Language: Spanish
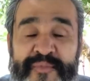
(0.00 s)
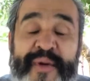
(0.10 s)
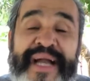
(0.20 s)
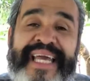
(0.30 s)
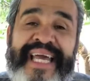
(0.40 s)
me
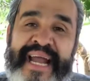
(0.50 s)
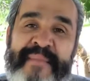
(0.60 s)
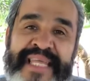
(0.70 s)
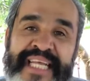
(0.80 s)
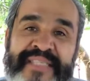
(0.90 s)
voy a quedar a
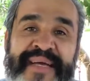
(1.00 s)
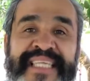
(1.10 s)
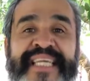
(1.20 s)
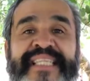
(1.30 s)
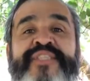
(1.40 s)
medias, van a
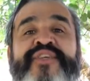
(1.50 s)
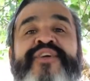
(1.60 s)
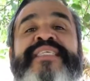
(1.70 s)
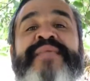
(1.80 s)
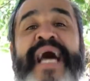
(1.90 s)
ser
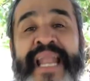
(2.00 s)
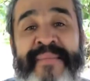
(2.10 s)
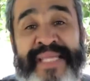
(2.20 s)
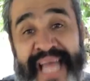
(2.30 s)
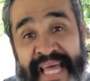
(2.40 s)
decisiones a la
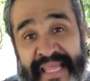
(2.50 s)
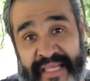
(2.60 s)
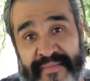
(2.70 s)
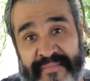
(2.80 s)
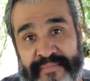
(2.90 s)
mitad.
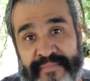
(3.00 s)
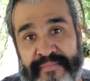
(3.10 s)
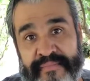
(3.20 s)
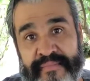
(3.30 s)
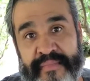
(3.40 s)

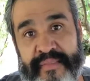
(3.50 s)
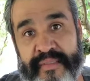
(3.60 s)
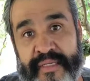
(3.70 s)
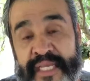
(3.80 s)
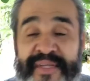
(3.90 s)

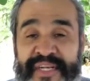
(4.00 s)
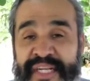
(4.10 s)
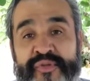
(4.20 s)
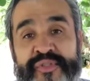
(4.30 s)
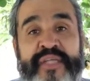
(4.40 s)
Y mis
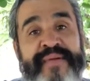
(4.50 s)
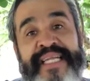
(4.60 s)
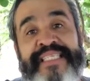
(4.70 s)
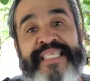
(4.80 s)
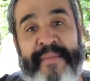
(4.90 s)
resultados
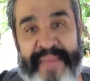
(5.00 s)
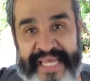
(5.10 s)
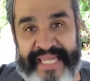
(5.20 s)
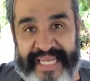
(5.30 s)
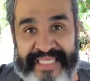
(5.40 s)
van a ser a
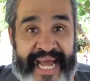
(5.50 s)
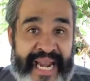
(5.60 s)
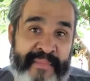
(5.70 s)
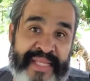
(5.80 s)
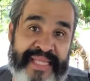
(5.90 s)
medias, a
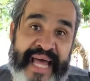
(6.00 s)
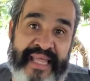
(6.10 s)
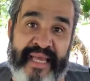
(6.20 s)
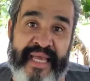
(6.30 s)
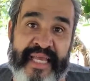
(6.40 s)
la
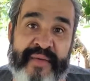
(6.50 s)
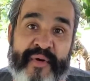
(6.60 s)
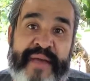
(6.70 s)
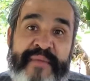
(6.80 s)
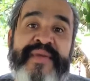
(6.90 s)
mitad. Y
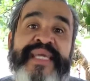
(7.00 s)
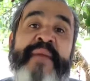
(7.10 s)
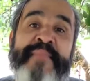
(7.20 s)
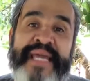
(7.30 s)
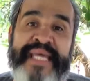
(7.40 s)
voy a vivir
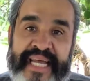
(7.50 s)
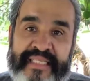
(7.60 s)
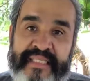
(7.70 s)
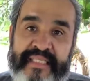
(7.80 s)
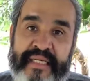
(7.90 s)
a
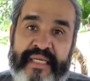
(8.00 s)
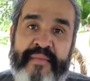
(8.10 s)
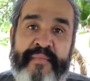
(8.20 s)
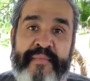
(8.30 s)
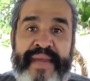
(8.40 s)
medias,
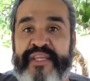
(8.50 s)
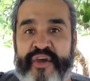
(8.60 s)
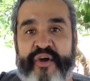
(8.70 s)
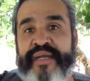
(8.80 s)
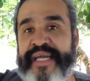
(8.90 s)

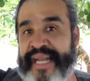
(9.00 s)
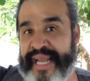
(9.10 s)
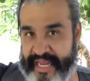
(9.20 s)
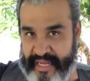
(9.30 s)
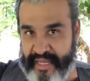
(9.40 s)

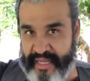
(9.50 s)
mediocre,